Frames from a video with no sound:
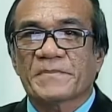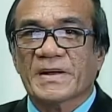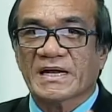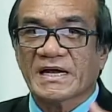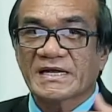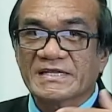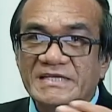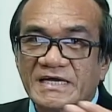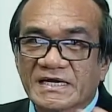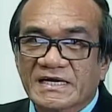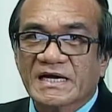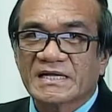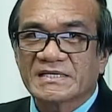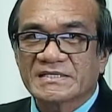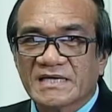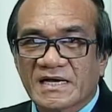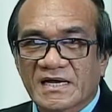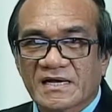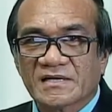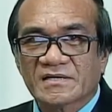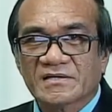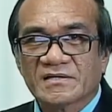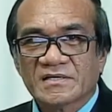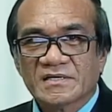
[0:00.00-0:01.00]

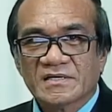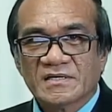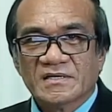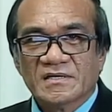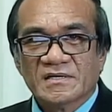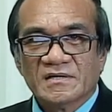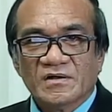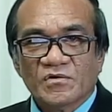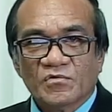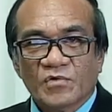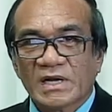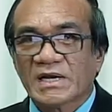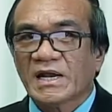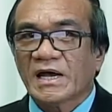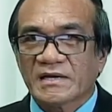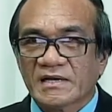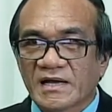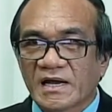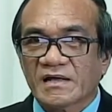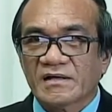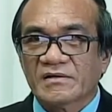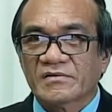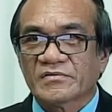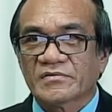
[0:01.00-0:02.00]
kanya-kanya. Wala na.
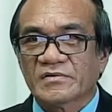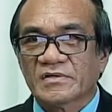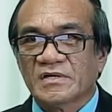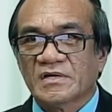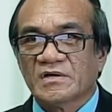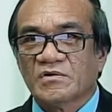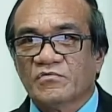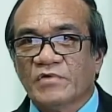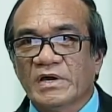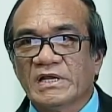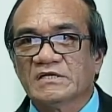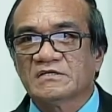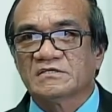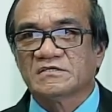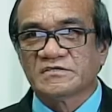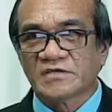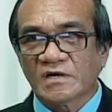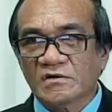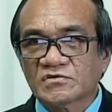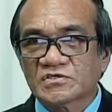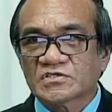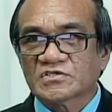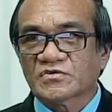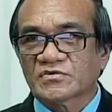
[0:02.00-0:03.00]
Will
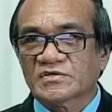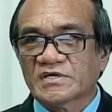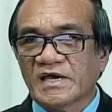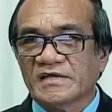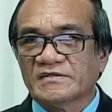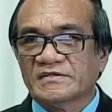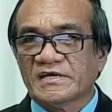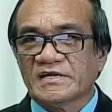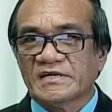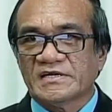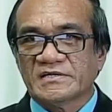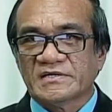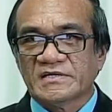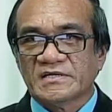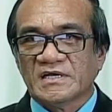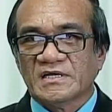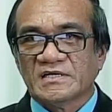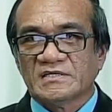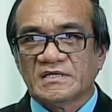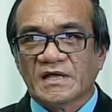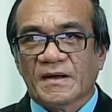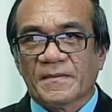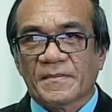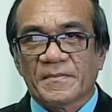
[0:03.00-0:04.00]
draw together
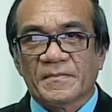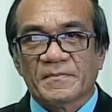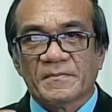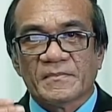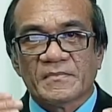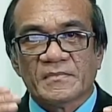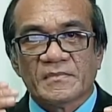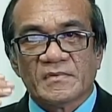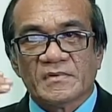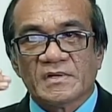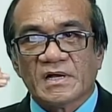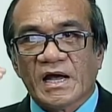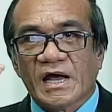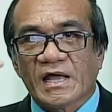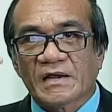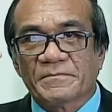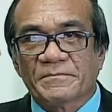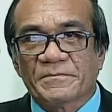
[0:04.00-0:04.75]
the and